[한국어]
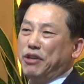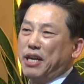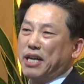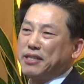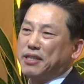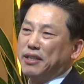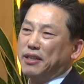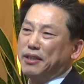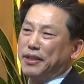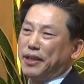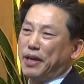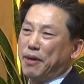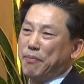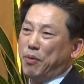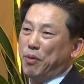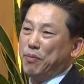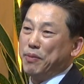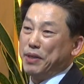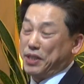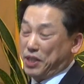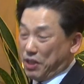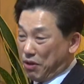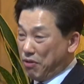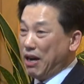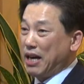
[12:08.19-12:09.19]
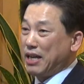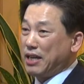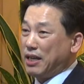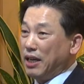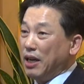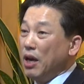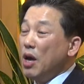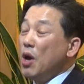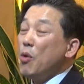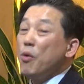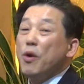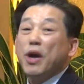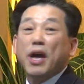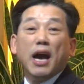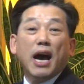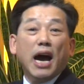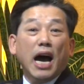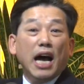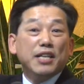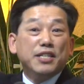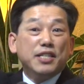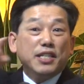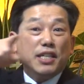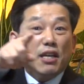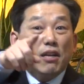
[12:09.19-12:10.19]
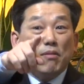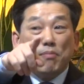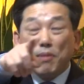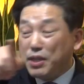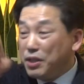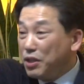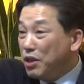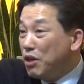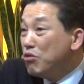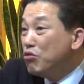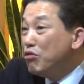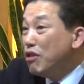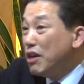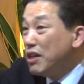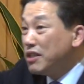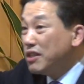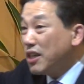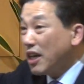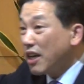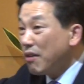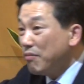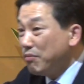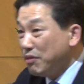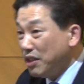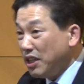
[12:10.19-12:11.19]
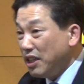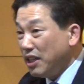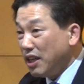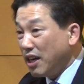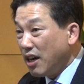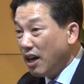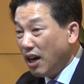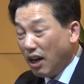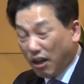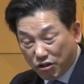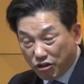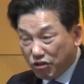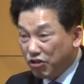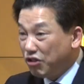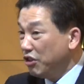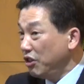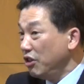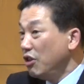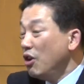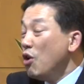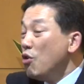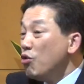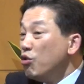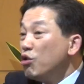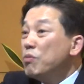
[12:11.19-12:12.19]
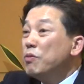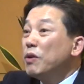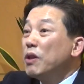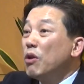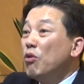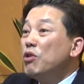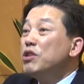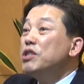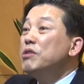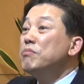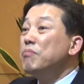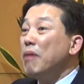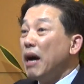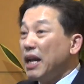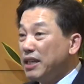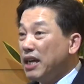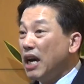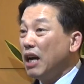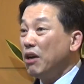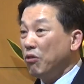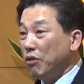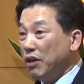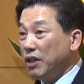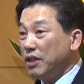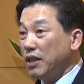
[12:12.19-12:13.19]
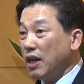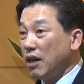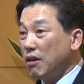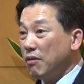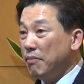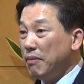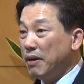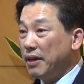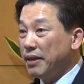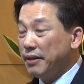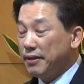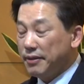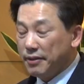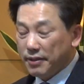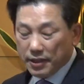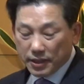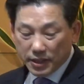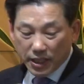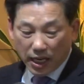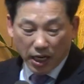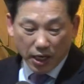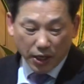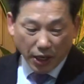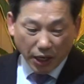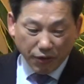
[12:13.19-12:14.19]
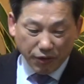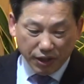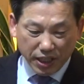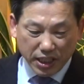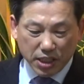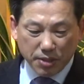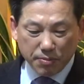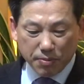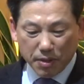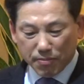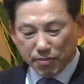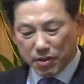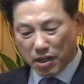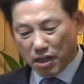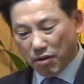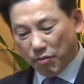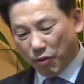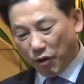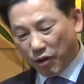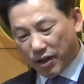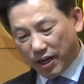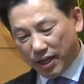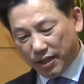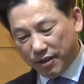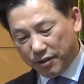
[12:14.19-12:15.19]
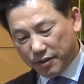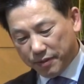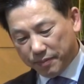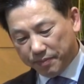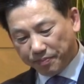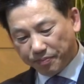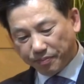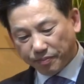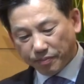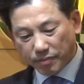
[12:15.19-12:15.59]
구약성경에 보면 정확히 왜 안식일만 연구한 사람들이니까 그들은 우리보다 훨씬 많이 알고 있다 그말이요자 레위기 23장을 볼까요?